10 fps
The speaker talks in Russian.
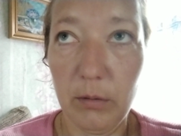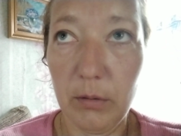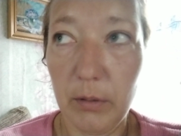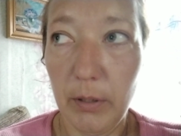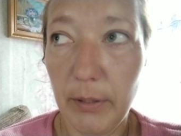
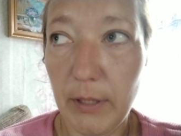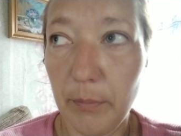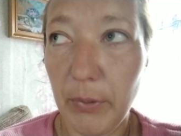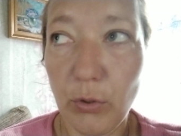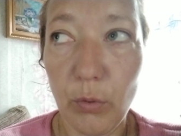О, э,
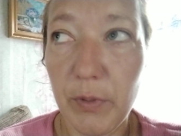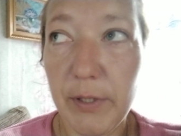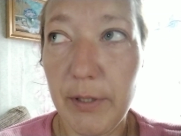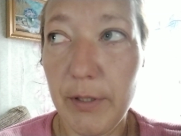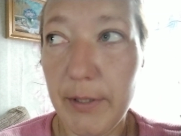так,
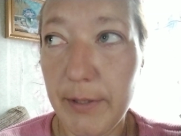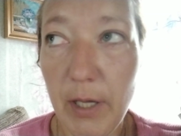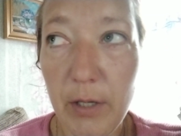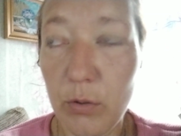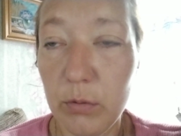подробностей не
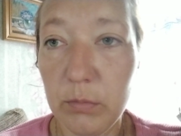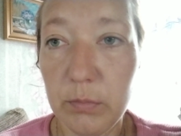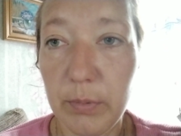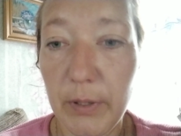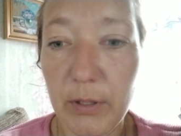
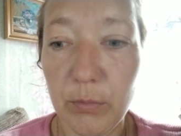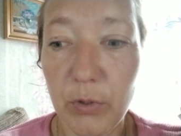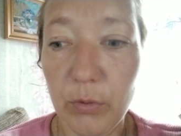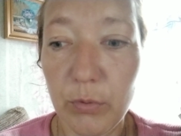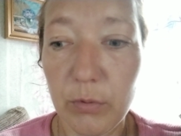знаю, поэтому
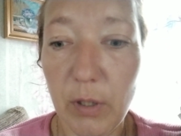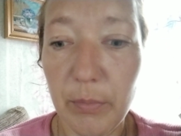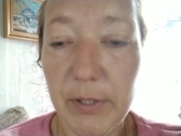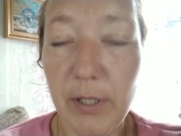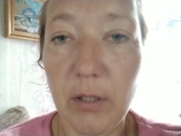тут как
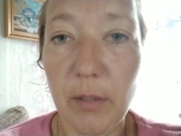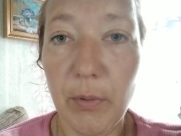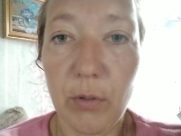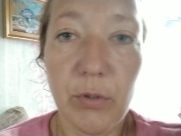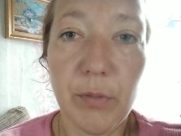бы сделка
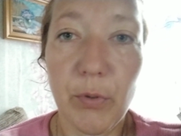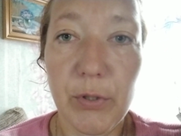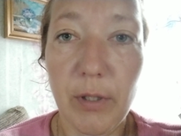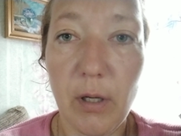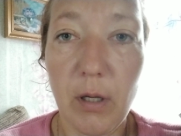проходит
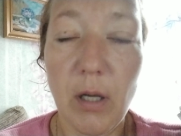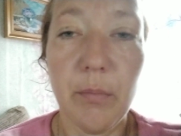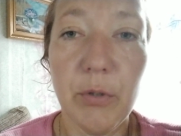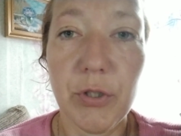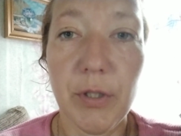просто как, как
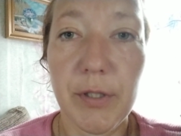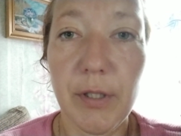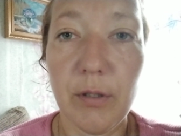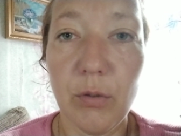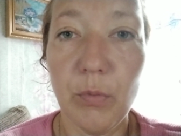обычная
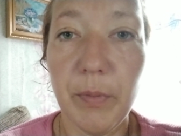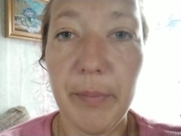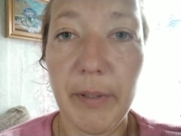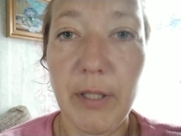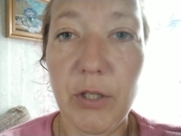сделка
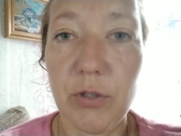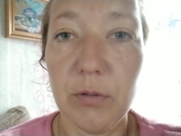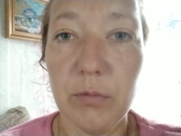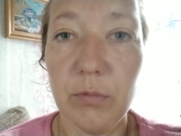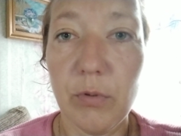купли-продажи.
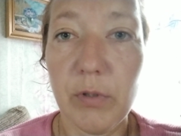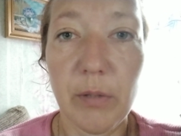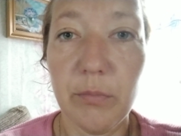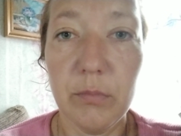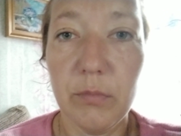То есть
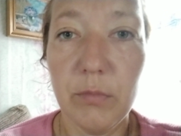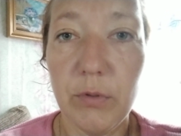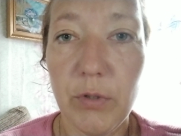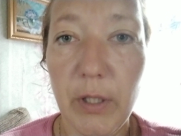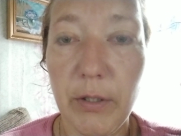там
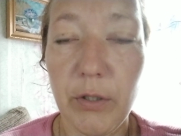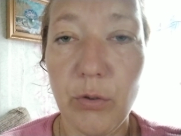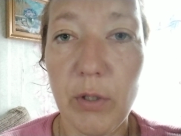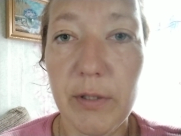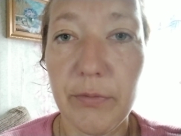никаких
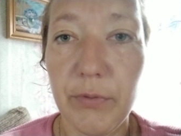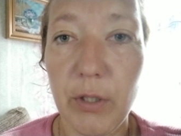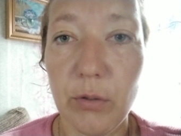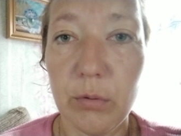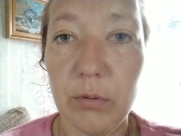нюансов
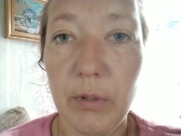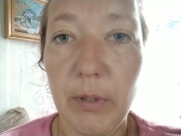нету.